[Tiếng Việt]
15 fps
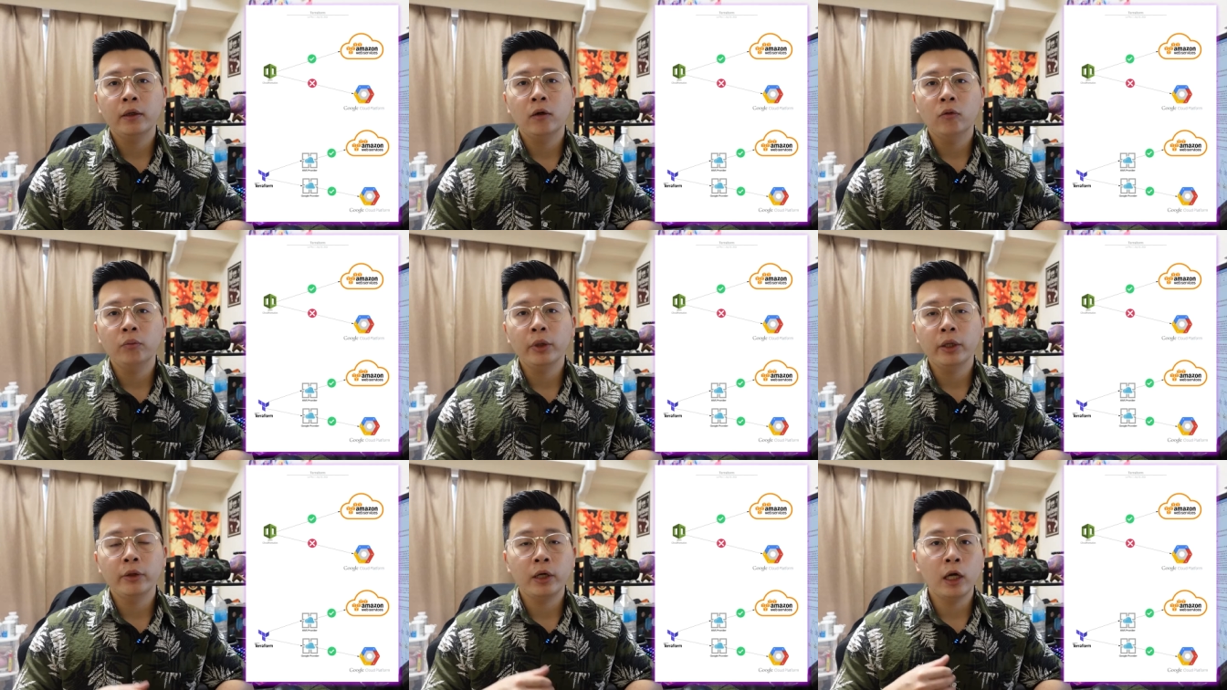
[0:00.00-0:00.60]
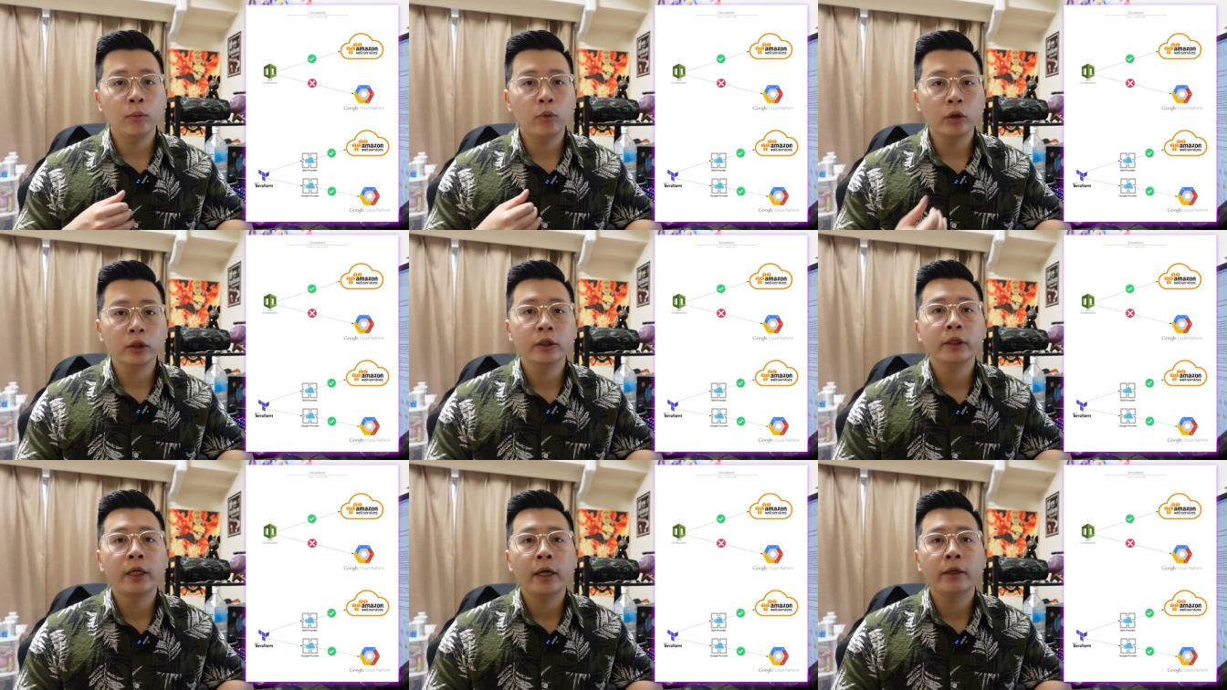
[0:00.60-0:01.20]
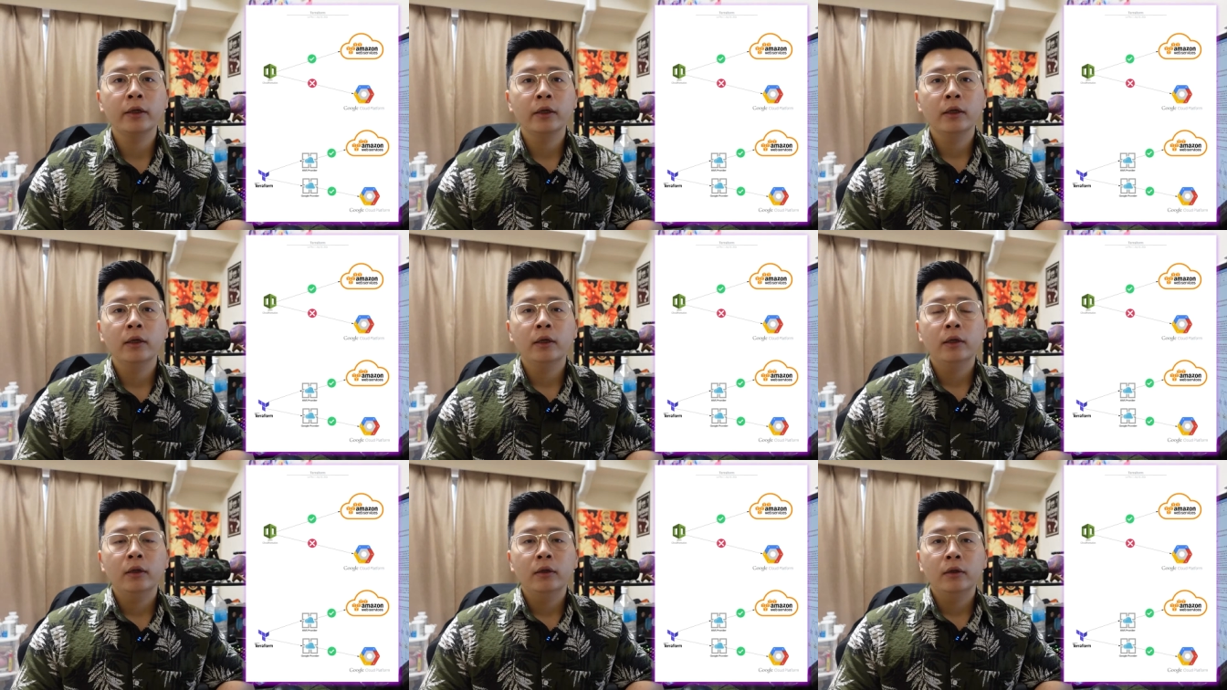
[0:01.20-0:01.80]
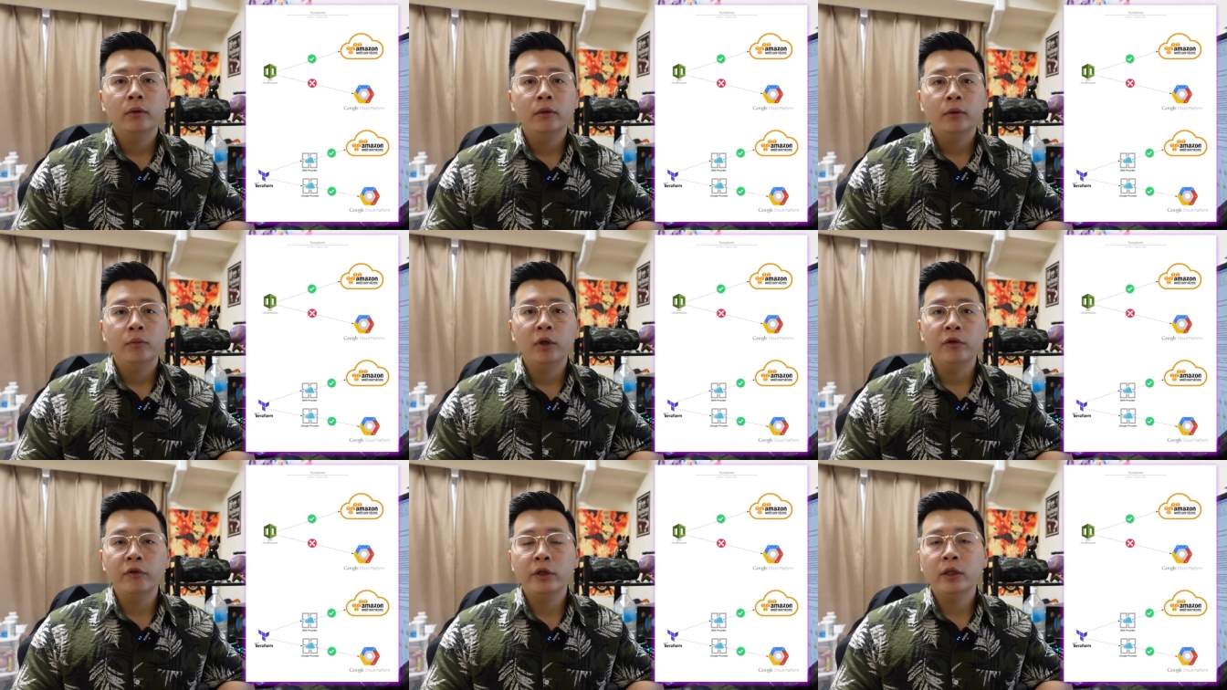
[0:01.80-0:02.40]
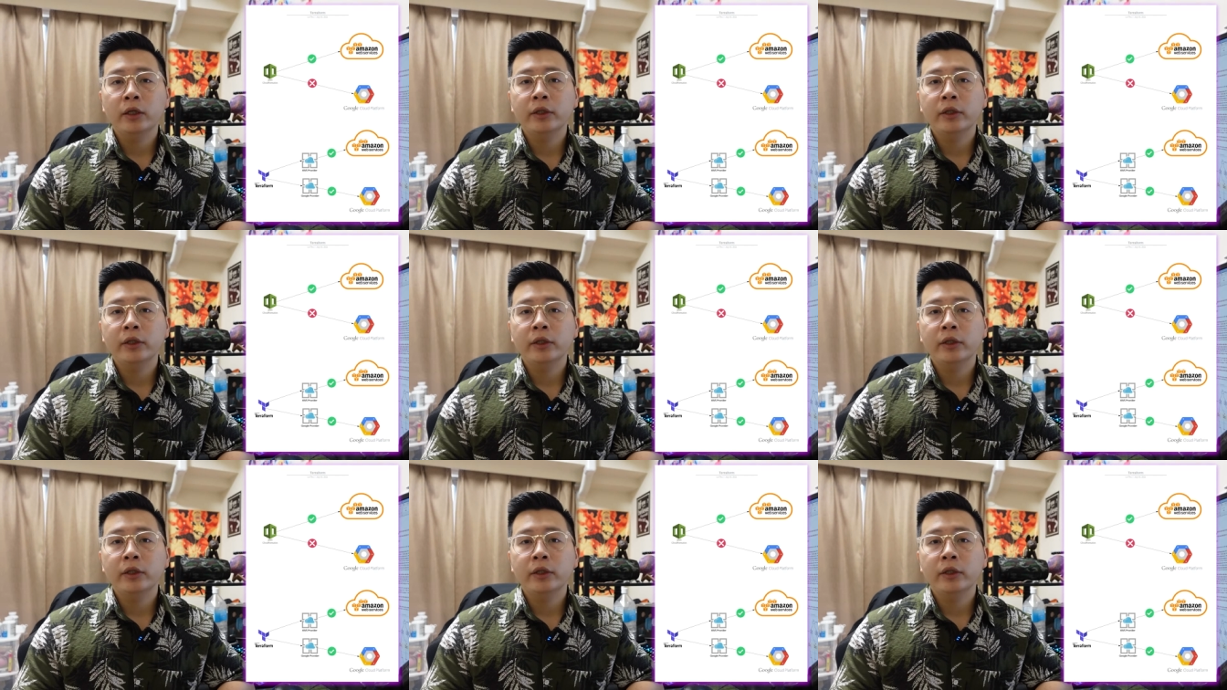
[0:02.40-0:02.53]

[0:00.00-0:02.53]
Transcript: không bị ràng buộc như thế này bởi vì là